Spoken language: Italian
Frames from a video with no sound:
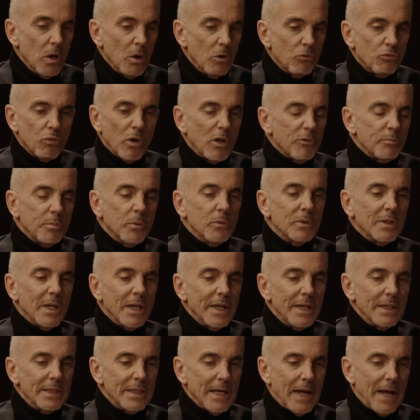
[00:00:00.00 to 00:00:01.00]
sulla
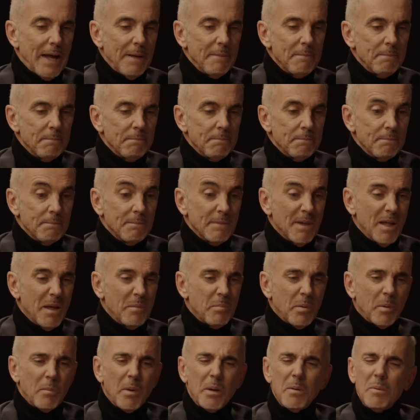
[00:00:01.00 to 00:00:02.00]
spontaneità. E
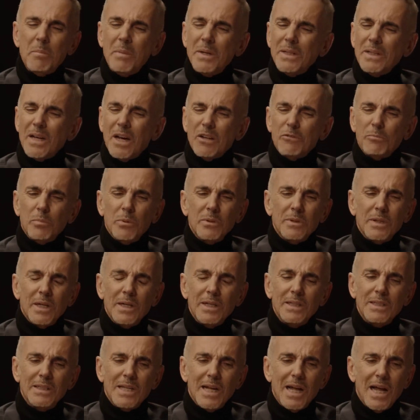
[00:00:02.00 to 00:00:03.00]
probabilmente la
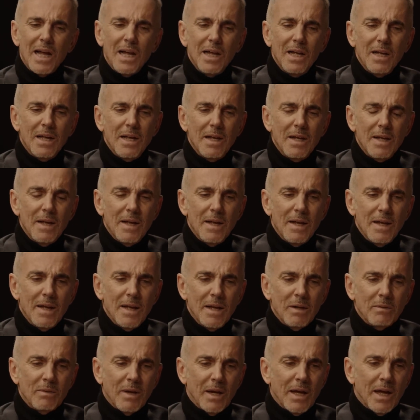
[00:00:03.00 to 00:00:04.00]
spontaneità
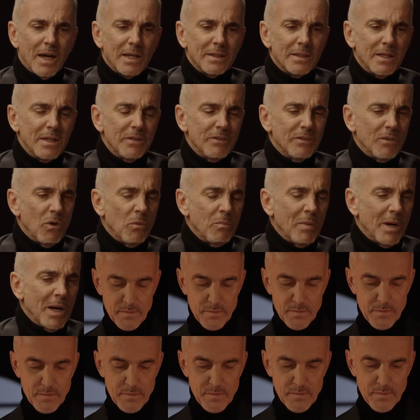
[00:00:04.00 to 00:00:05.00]
è una caratteristica umana
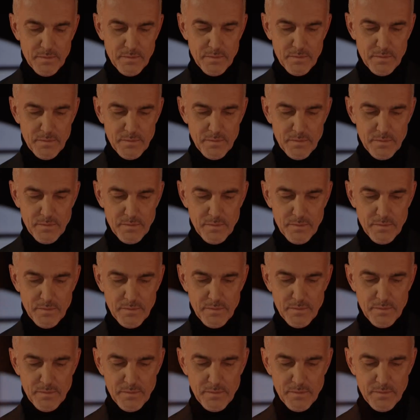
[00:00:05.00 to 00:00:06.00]
che è spesso
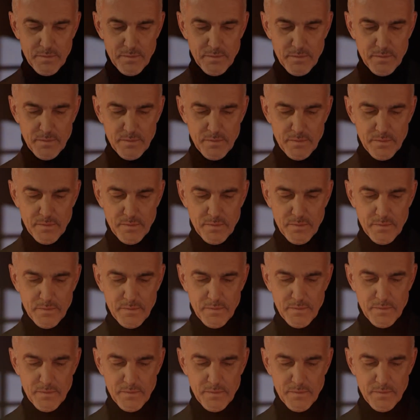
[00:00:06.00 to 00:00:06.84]
molto sottovalutata.